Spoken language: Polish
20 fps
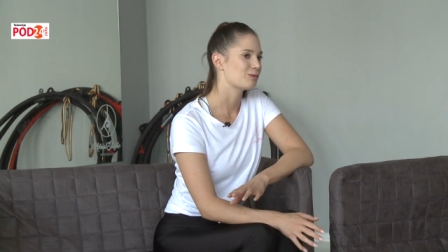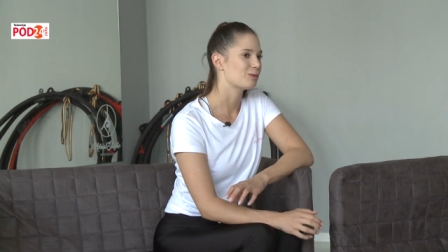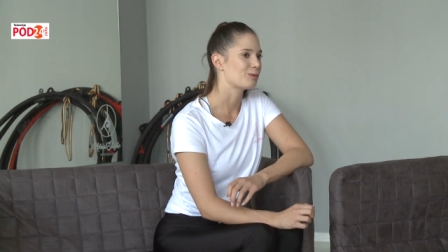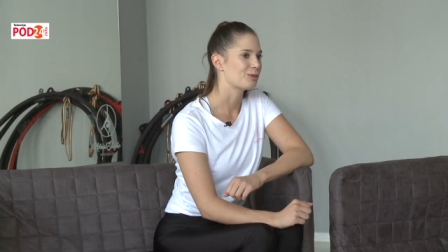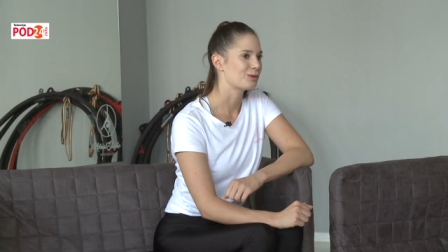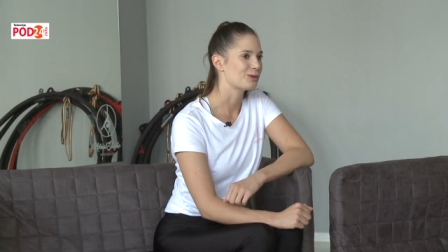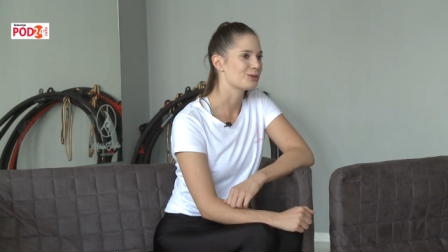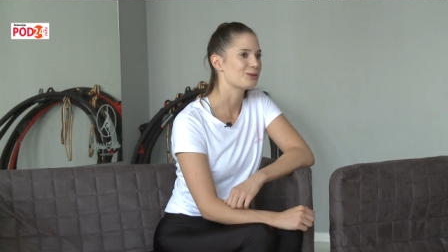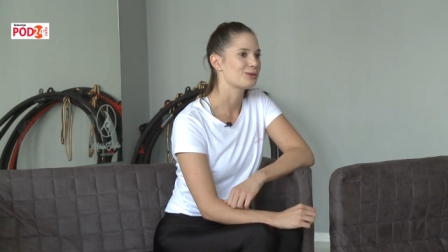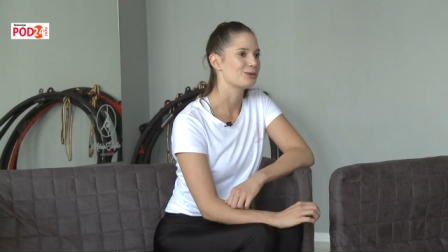że po
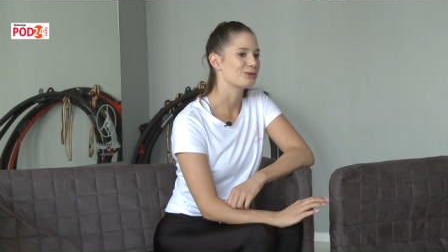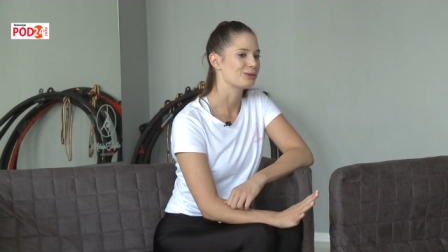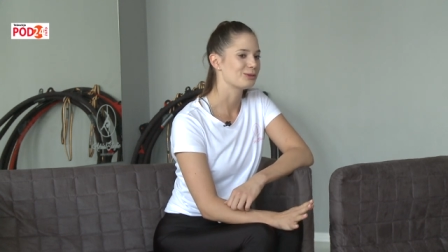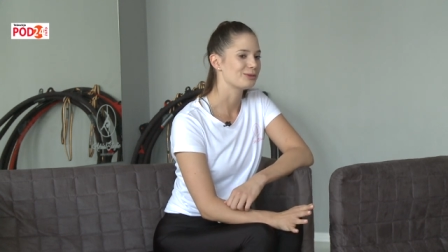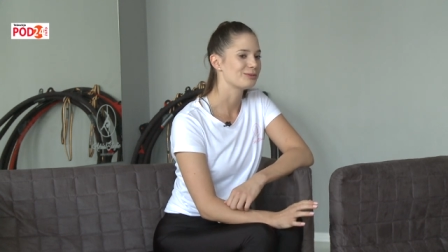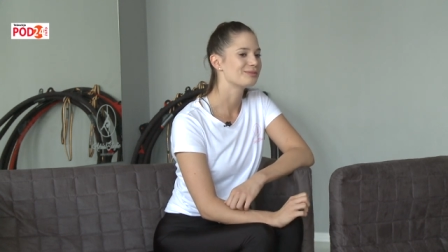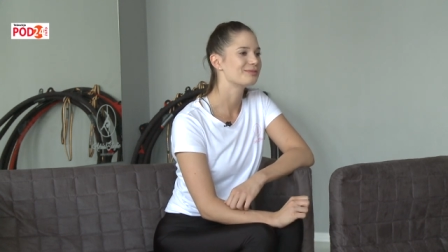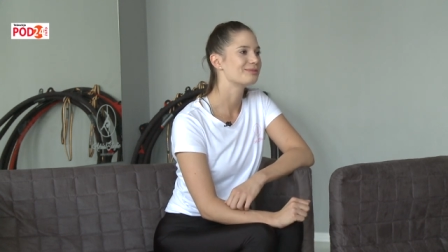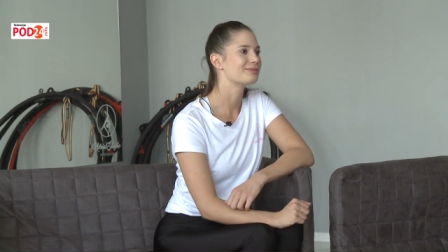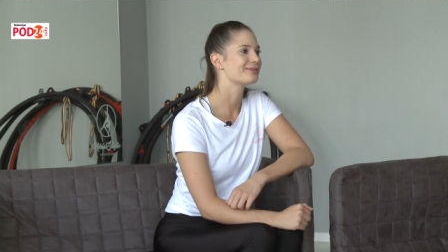
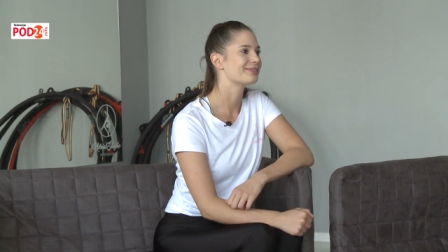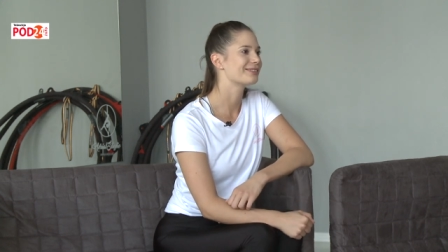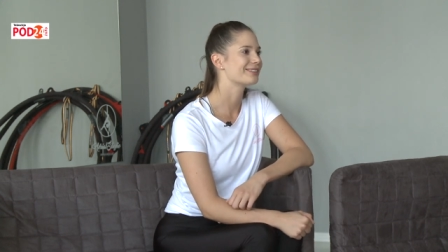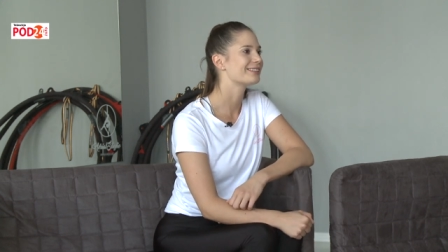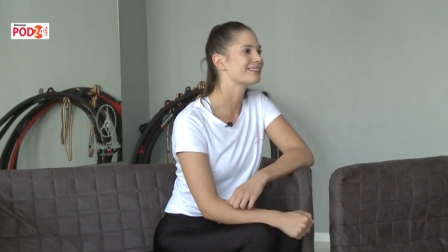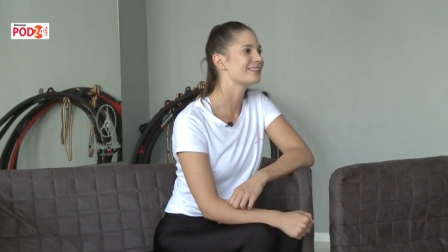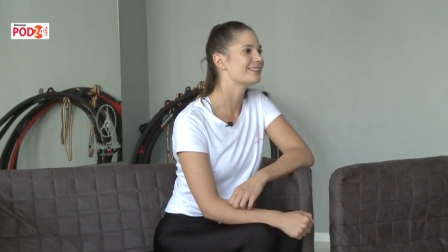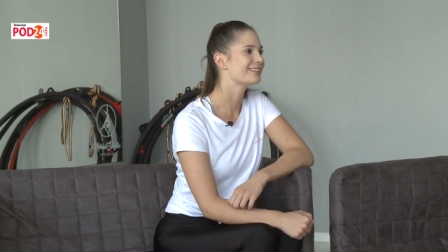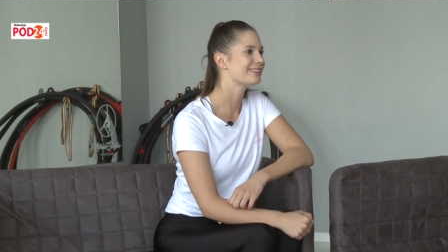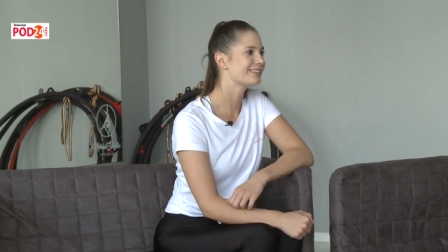prostu
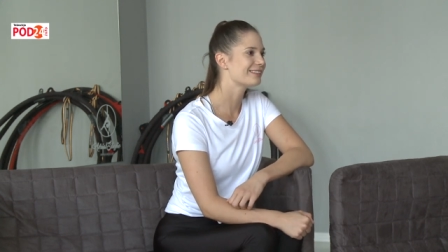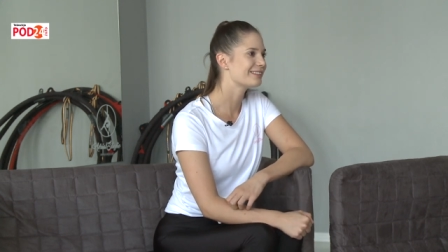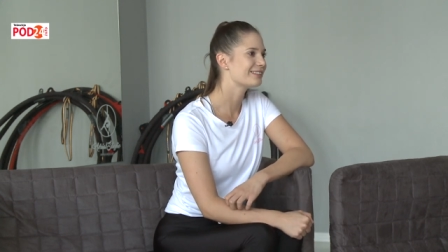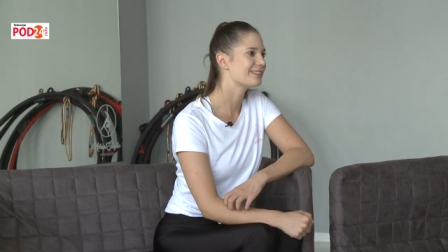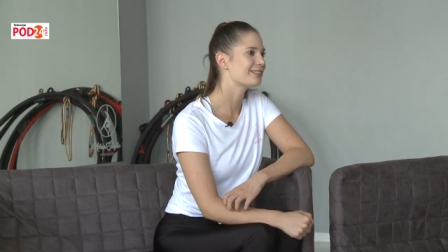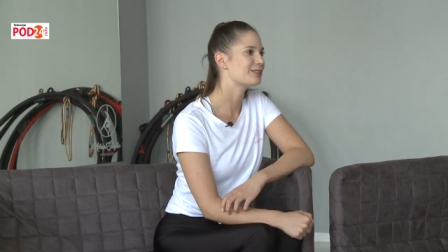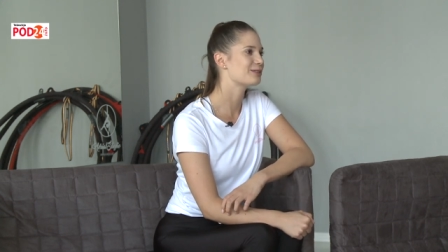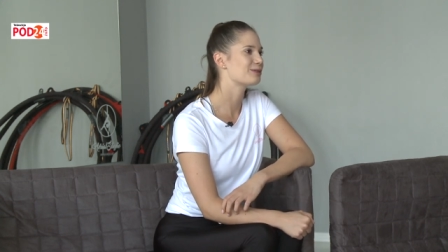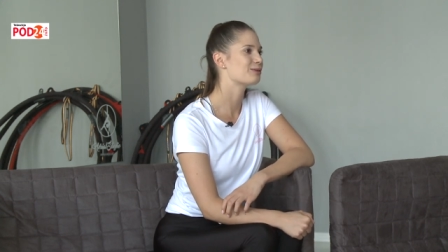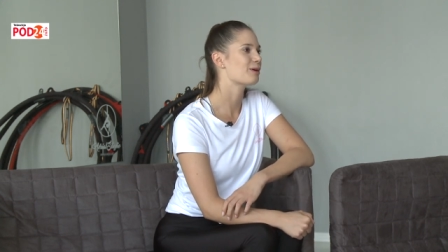
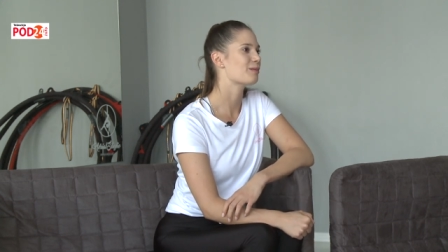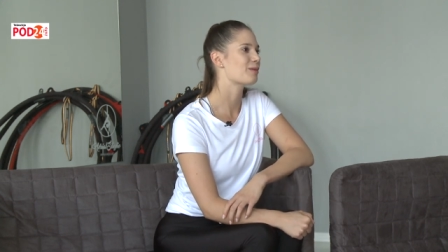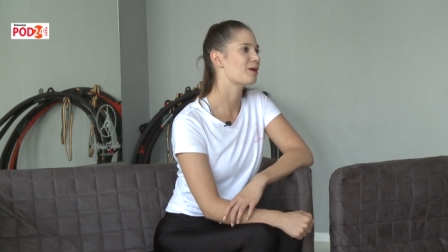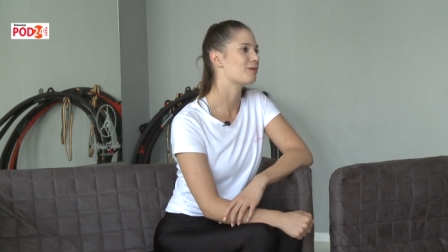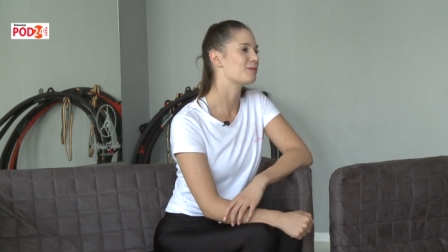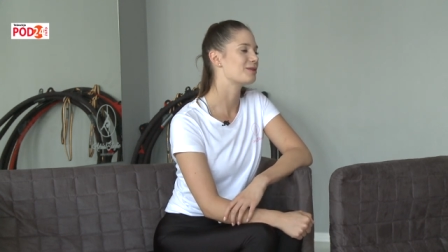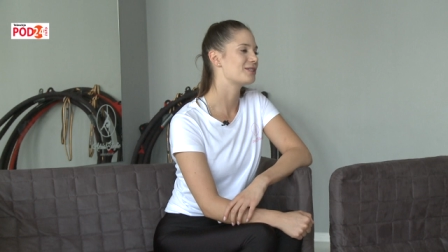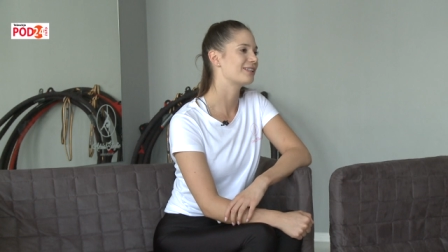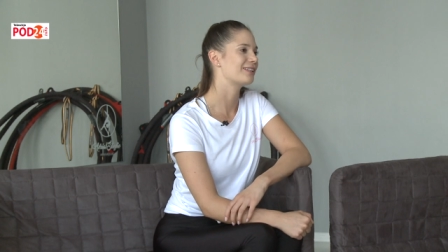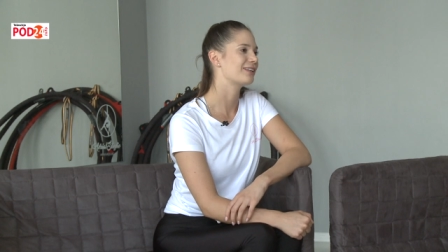e,
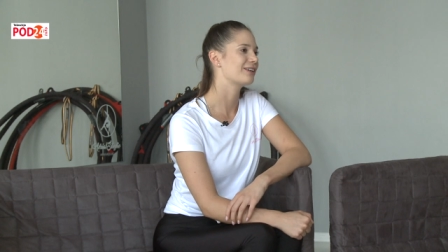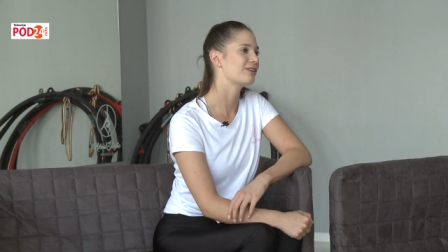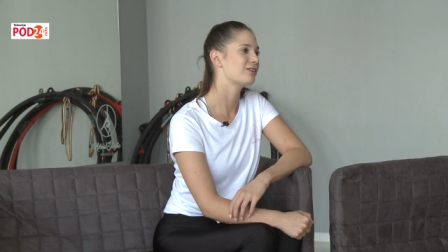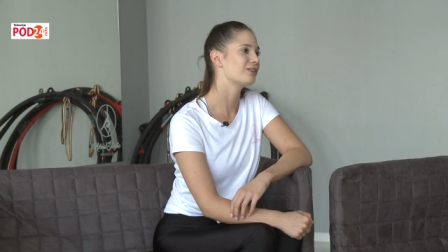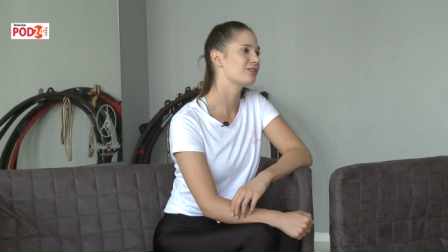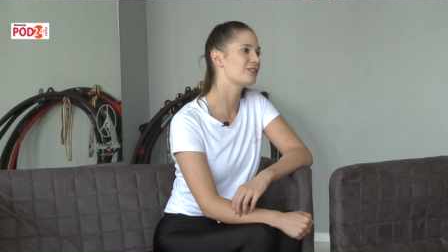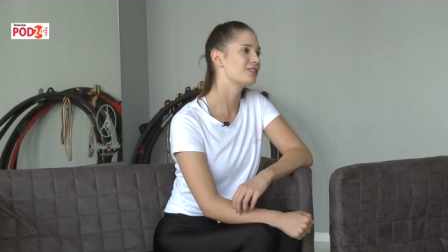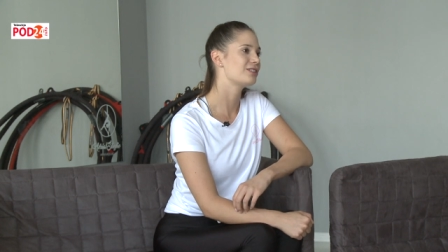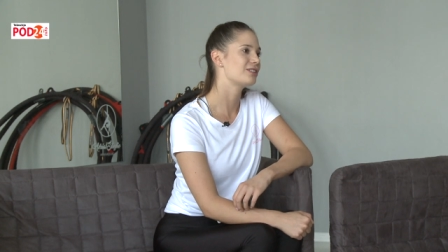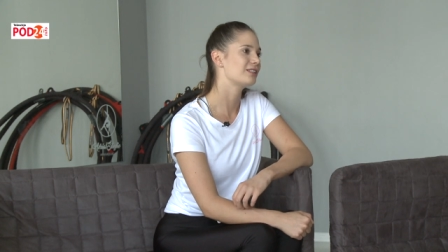złamała mi się ta
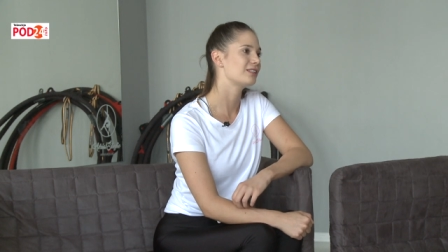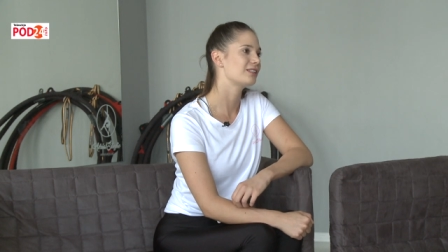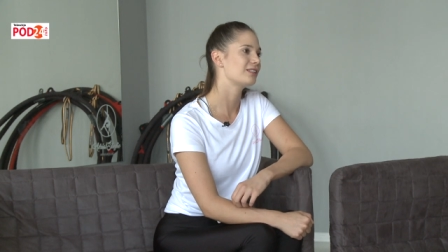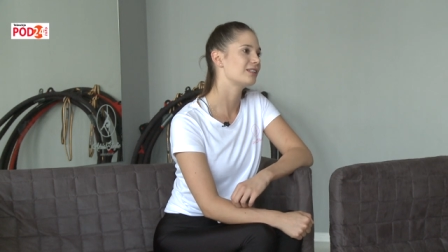kość,